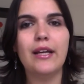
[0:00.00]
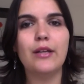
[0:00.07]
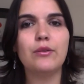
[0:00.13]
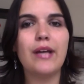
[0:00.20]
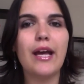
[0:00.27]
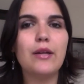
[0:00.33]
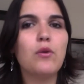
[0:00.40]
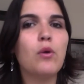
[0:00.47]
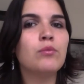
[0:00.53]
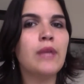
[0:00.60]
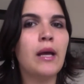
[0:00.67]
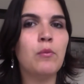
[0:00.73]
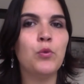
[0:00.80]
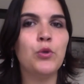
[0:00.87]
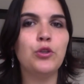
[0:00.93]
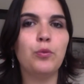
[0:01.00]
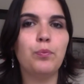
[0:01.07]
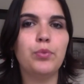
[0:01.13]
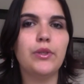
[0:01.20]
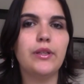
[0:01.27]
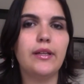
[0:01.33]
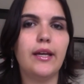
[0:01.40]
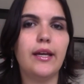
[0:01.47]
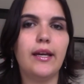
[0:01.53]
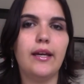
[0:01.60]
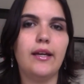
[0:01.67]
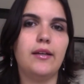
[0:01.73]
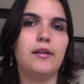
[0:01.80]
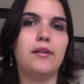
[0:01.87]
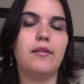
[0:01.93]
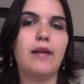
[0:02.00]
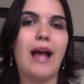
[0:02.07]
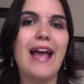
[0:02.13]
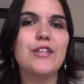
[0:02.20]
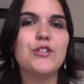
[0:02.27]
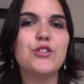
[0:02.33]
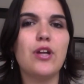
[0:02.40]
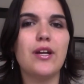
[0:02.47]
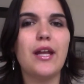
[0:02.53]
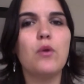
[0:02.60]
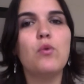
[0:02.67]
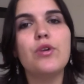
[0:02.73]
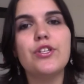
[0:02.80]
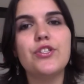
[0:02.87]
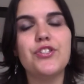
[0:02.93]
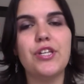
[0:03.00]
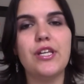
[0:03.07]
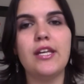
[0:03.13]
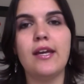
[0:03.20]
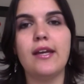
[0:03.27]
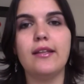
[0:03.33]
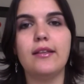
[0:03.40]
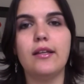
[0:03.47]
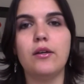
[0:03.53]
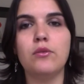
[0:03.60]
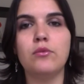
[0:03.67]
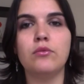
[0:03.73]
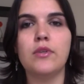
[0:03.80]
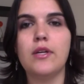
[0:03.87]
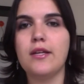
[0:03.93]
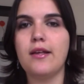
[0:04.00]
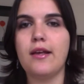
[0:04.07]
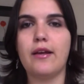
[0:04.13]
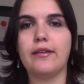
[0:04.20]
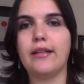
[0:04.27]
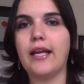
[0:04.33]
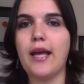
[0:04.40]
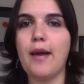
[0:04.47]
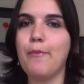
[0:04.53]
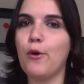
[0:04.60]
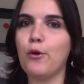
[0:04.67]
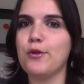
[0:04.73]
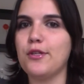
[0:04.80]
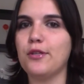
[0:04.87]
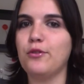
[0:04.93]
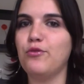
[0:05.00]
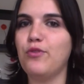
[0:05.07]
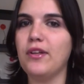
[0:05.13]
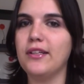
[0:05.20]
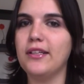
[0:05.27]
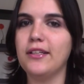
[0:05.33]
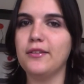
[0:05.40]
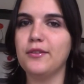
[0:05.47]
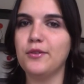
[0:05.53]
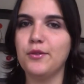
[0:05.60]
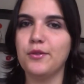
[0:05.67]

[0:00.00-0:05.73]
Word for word: Eu não quero contar muito porque a história é curtinha, então daqui a pouco eu já tô falando